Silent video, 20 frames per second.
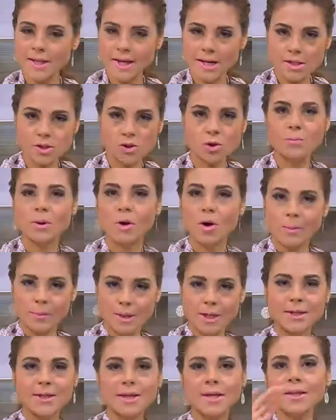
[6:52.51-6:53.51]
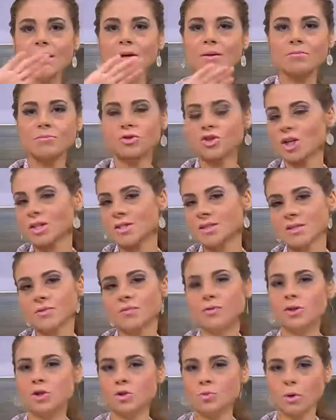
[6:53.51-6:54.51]
تالت يوم لو عملت كده مش هتزيد
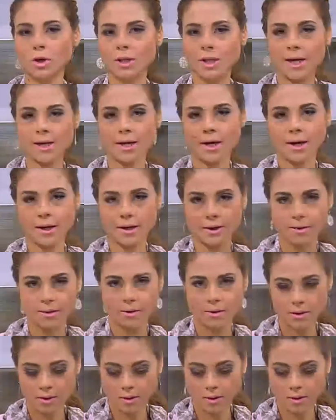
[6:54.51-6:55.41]
في الاسبوع ده اي حاجه